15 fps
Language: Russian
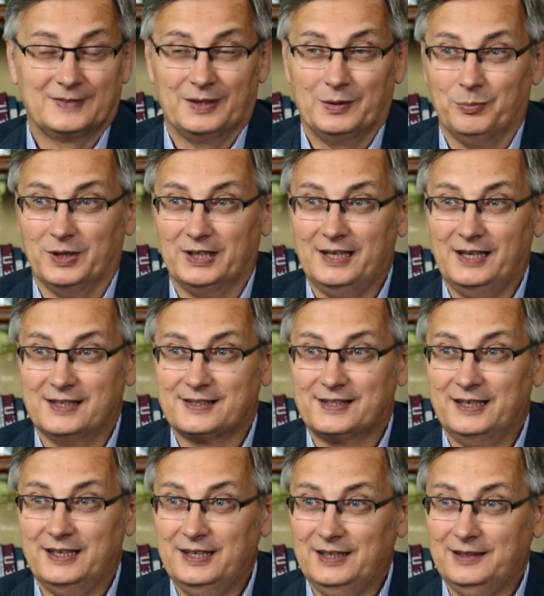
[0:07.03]
Модели
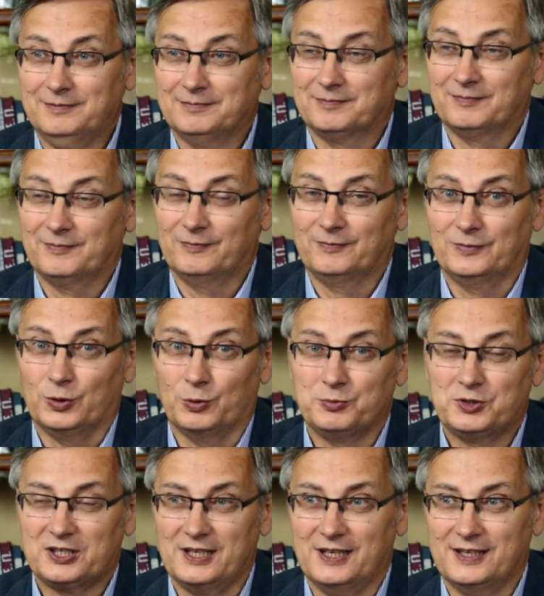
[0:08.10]
зданий, в том
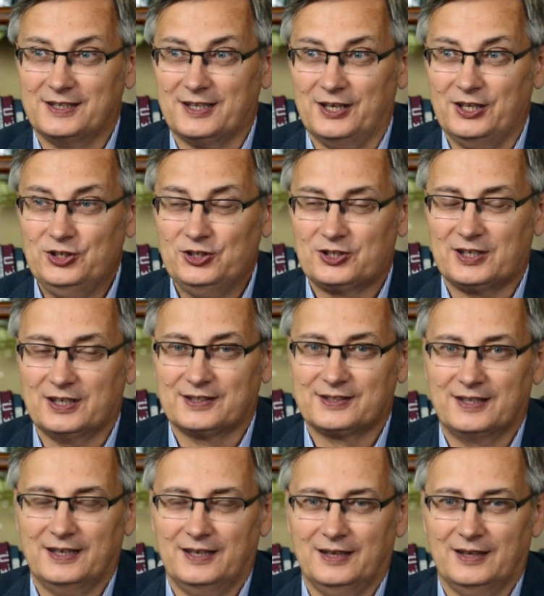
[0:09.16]
числе и исторических
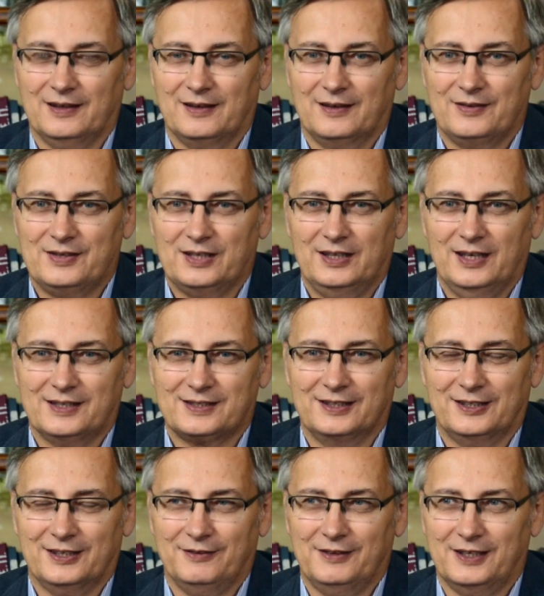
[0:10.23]
зданий, всегда
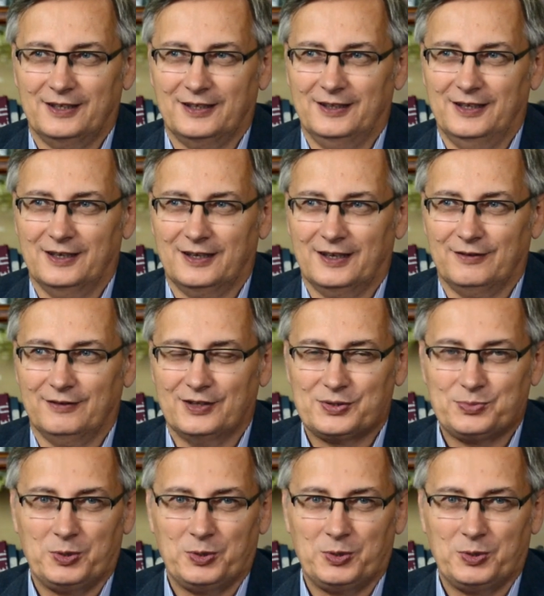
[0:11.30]
изготовляли для власть